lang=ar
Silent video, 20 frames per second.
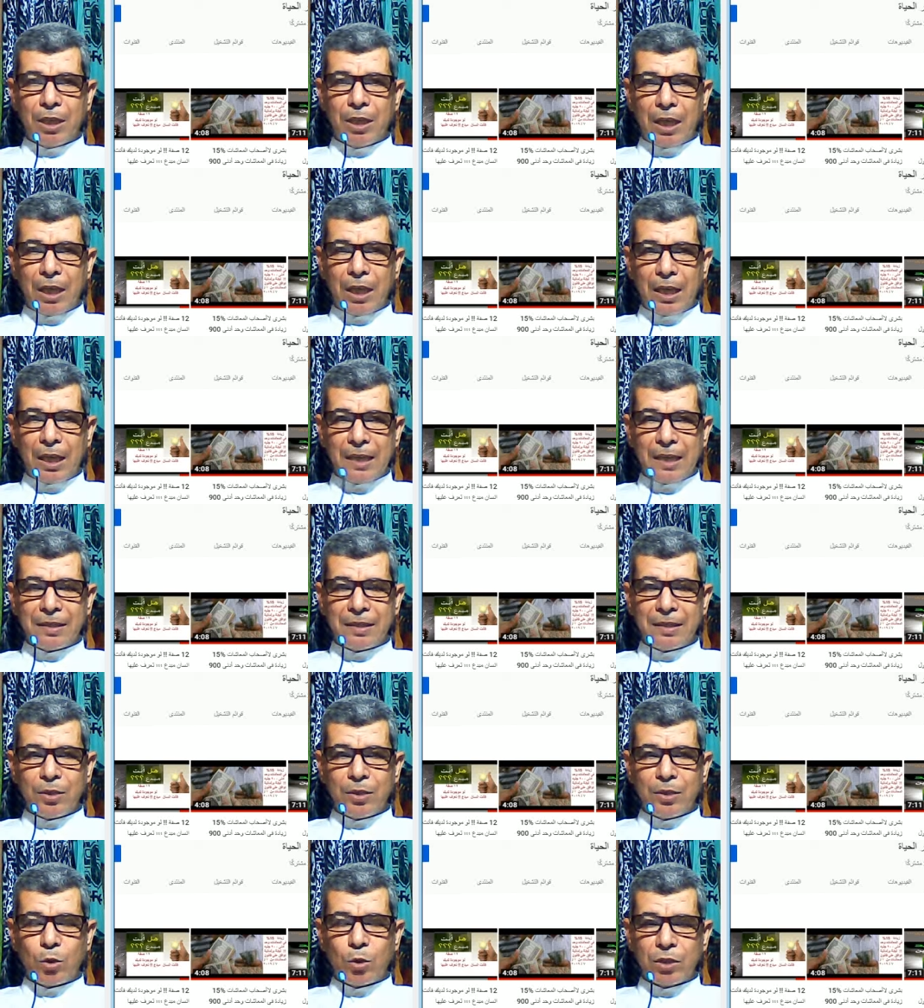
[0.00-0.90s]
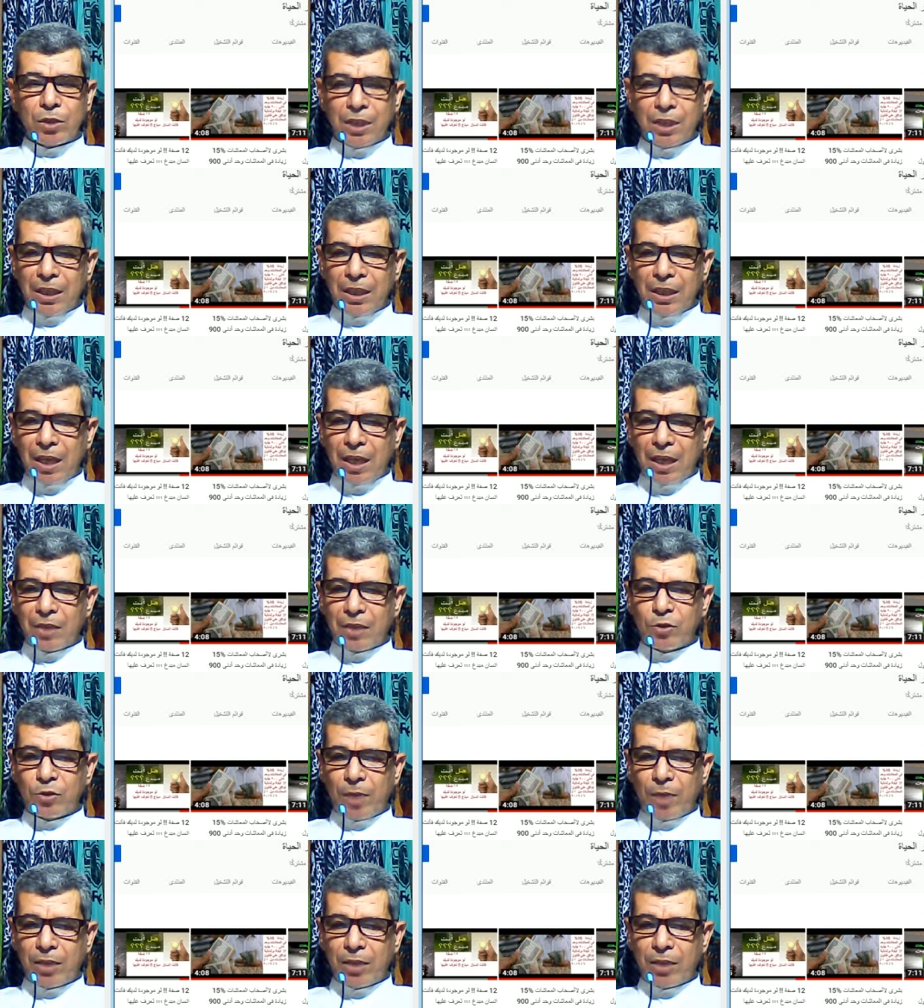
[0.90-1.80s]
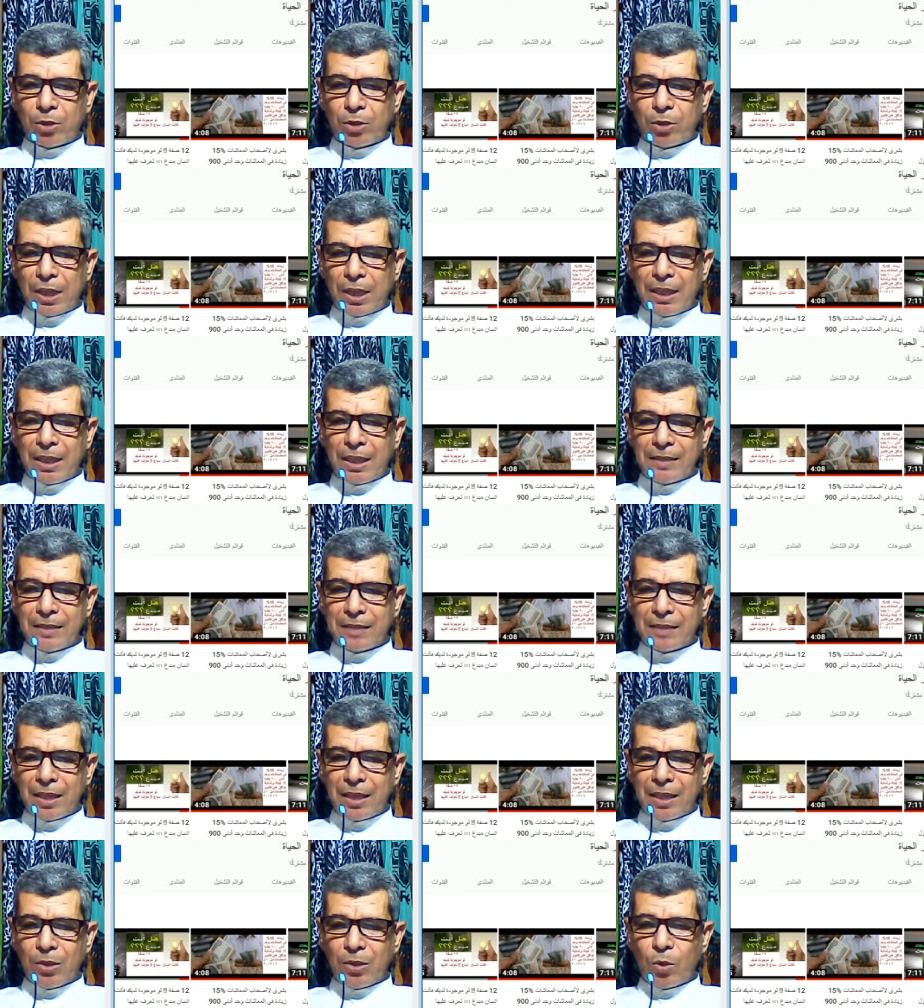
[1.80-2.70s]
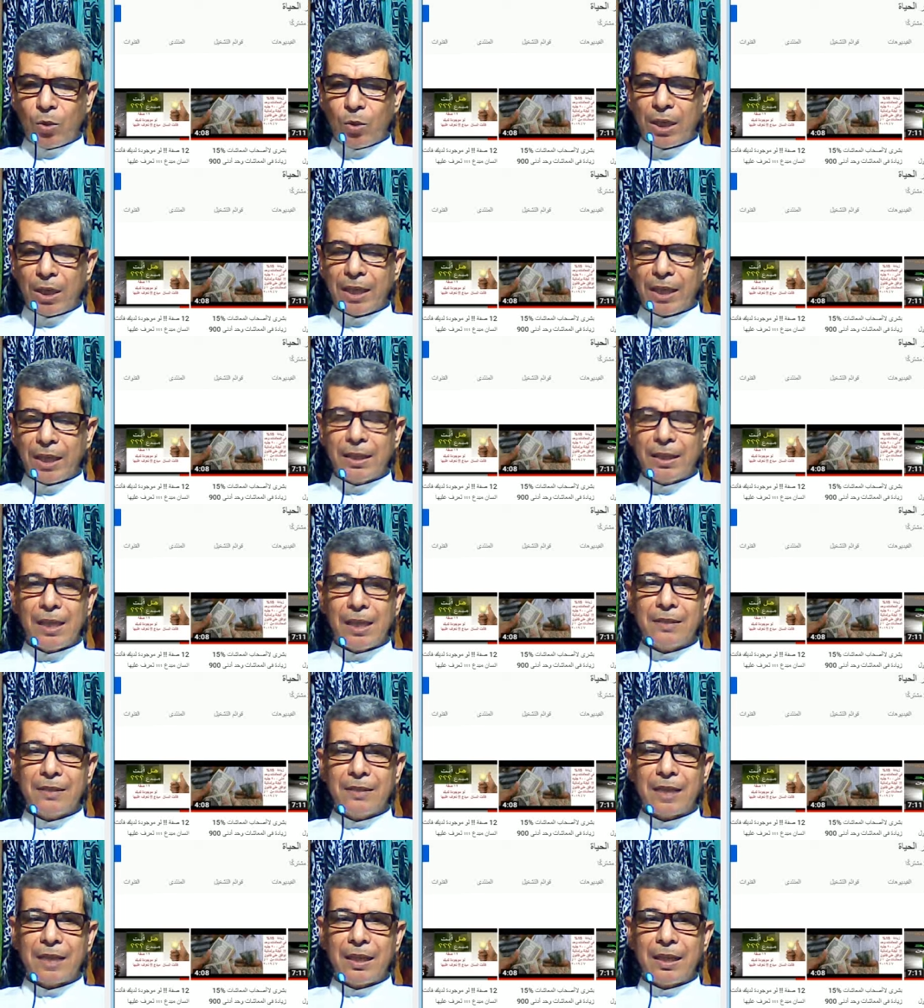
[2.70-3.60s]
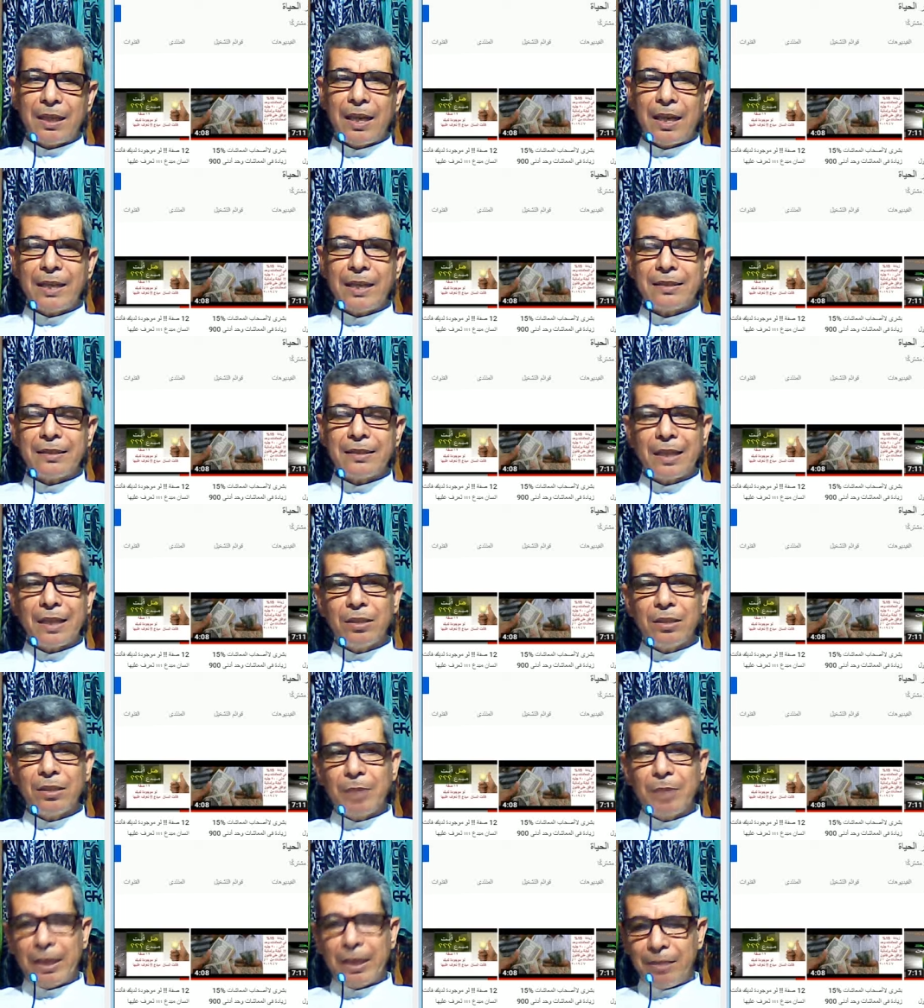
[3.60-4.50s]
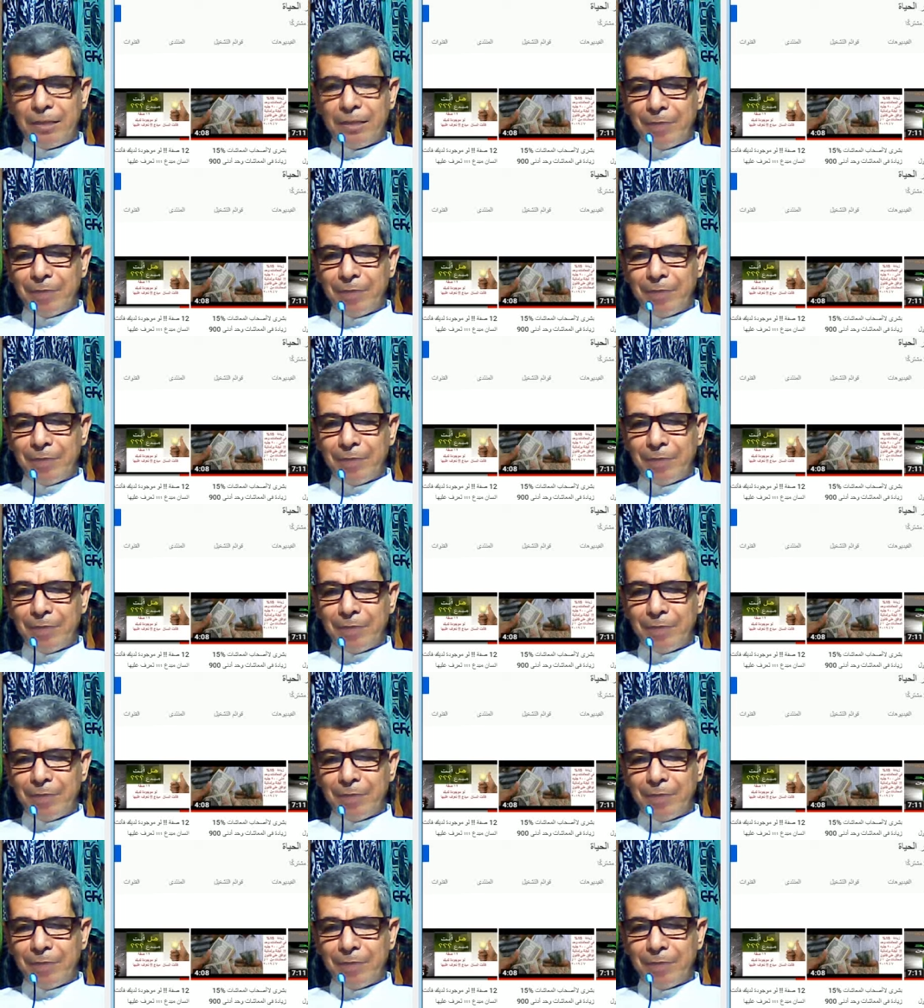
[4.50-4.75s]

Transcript: الذي يعطيه الحق سبحانه وتعالى الإنسان ولكن الإنسان لا يستخدم العلم